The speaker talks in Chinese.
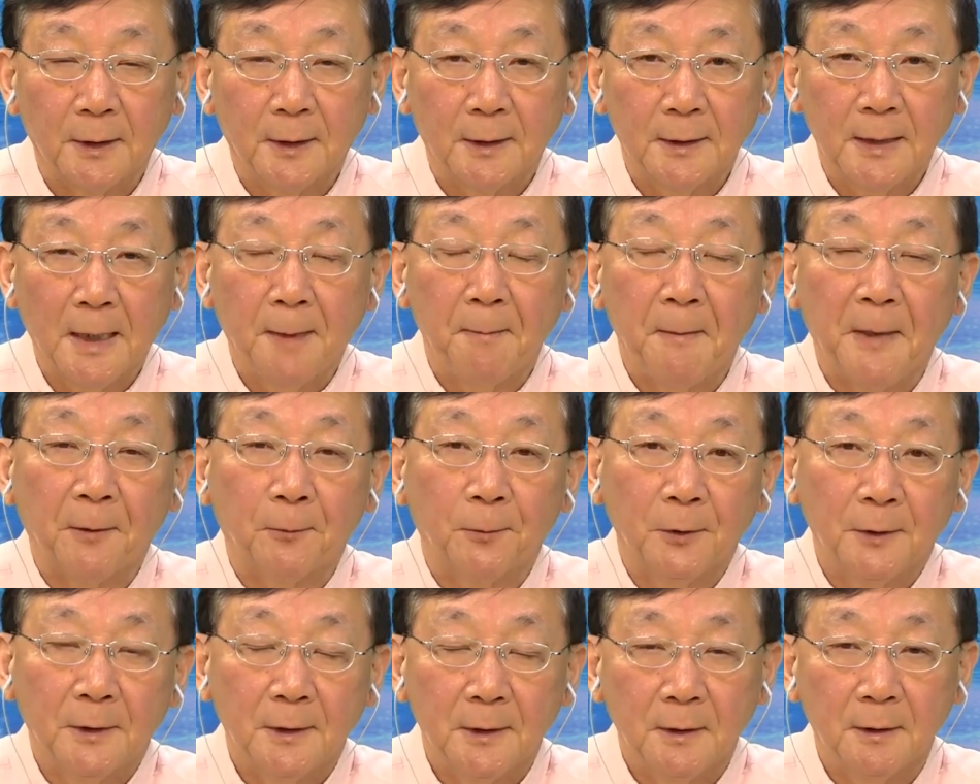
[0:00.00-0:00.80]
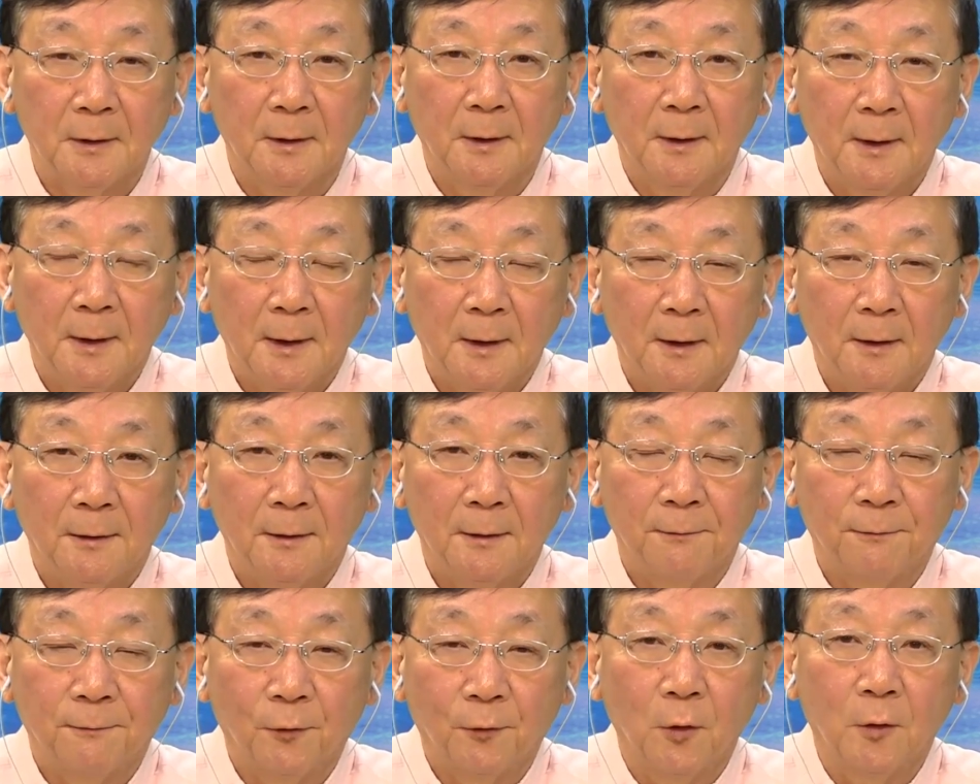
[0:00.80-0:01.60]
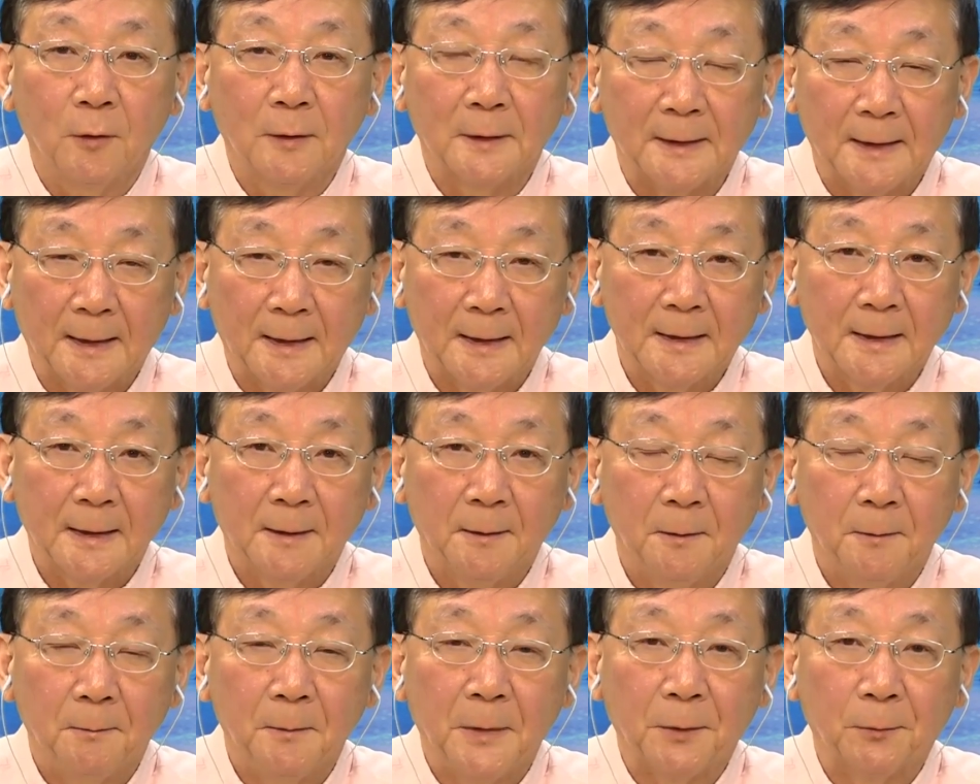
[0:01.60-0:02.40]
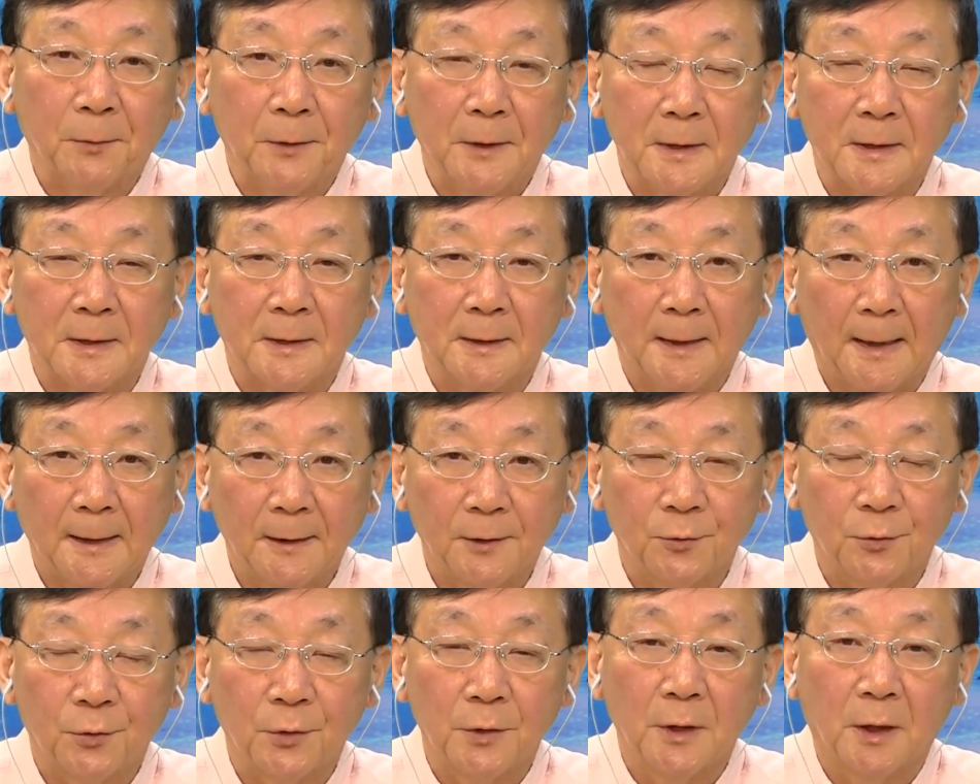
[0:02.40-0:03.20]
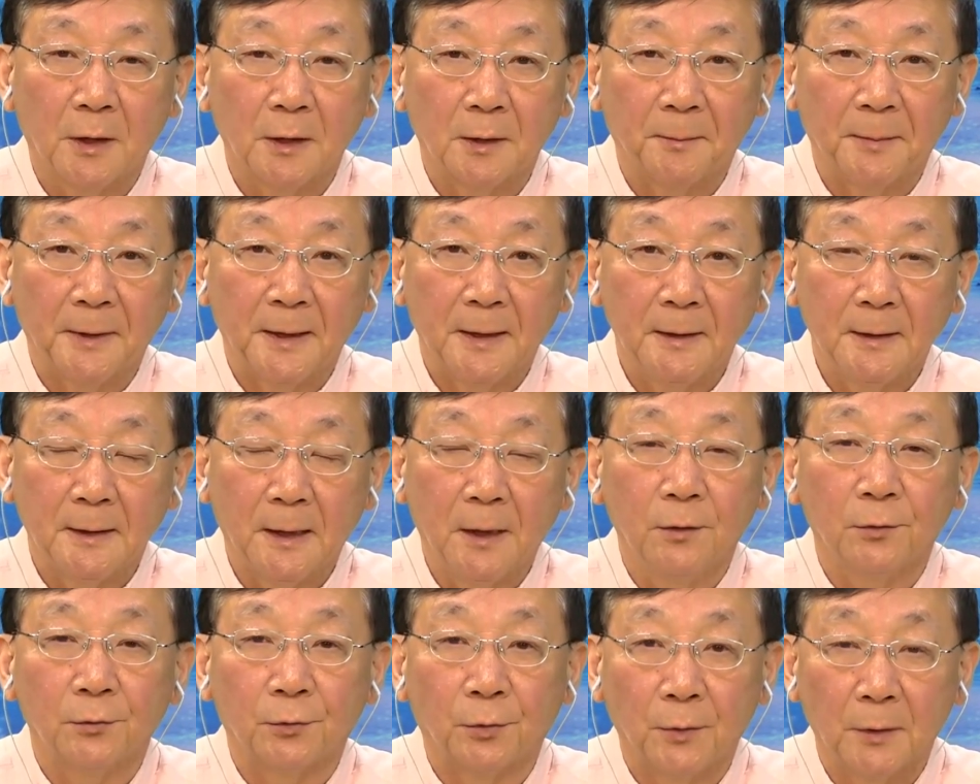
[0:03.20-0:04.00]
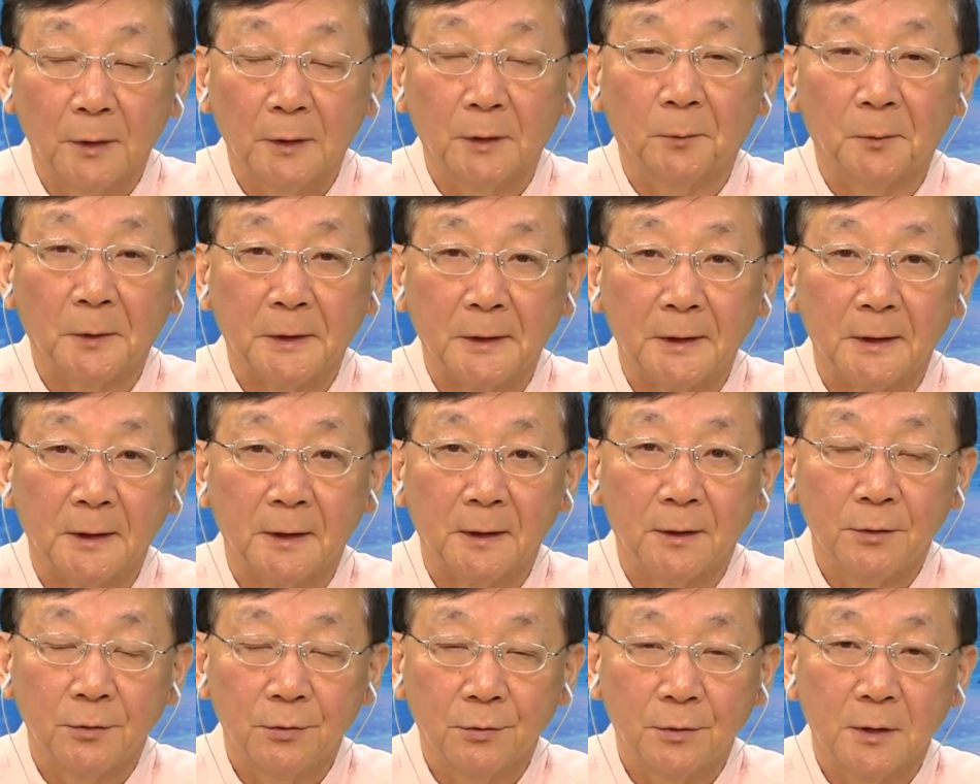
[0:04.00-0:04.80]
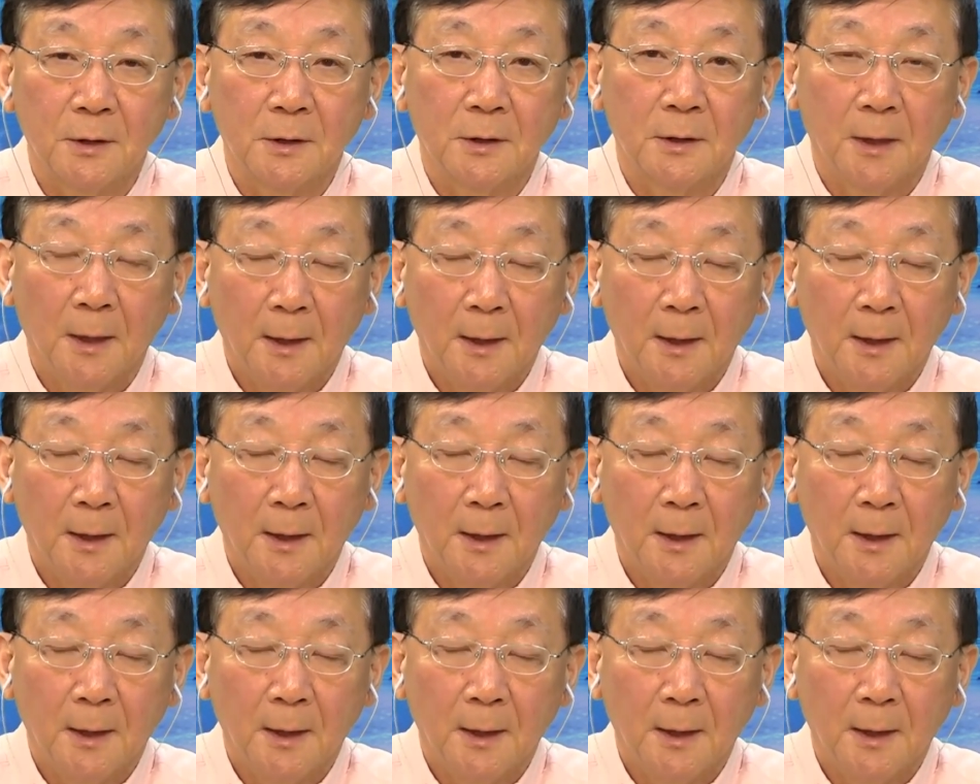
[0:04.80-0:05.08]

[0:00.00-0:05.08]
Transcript: 在美国的呃佛罗里达，在美国的其他的学校里边，也有同样的问题，就是